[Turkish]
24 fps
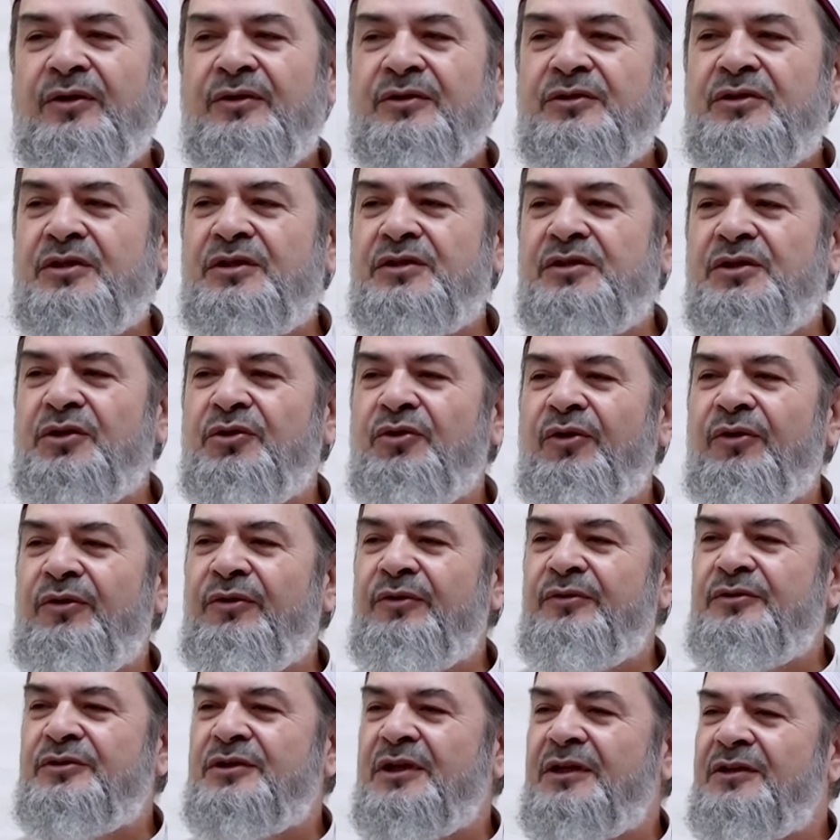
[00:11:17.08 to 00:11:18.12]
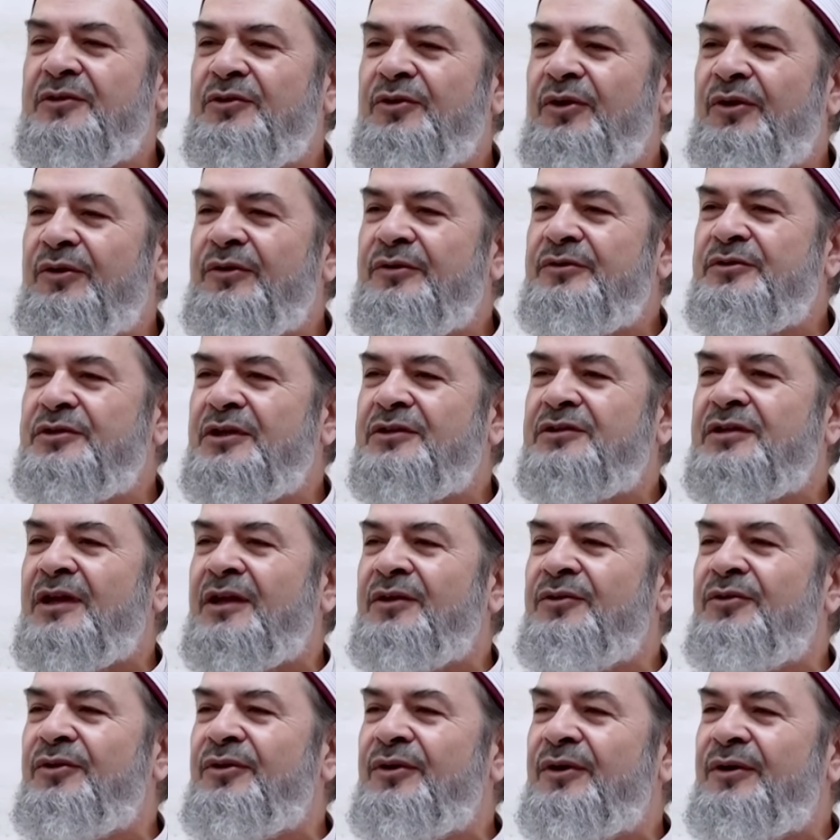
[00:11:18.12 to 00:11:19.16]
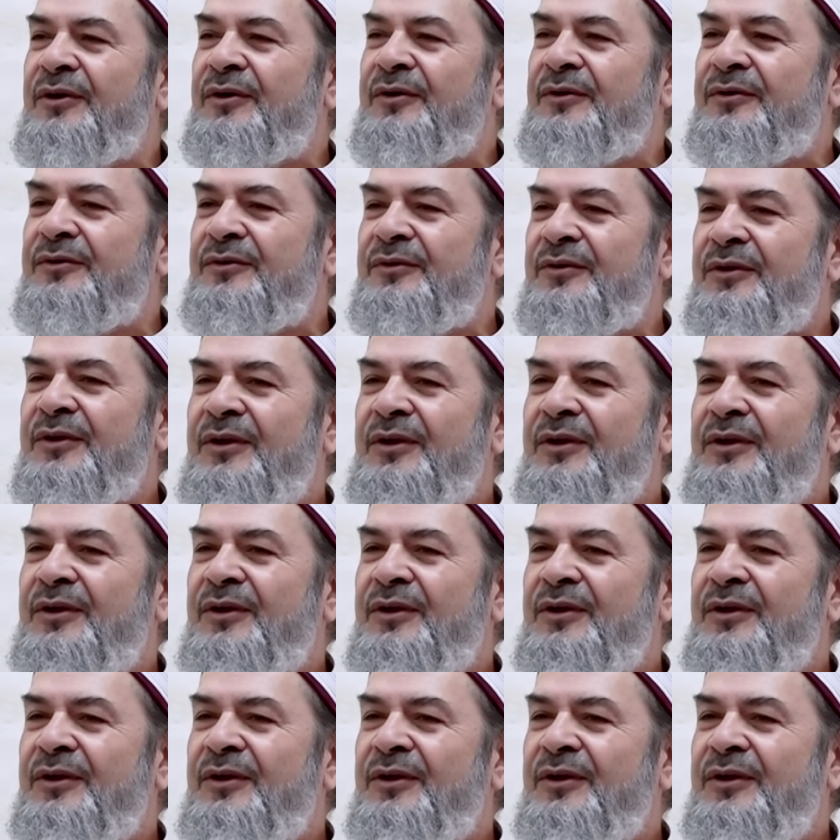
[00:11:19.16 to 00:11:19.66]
Sizi görünce görünce tanıyor,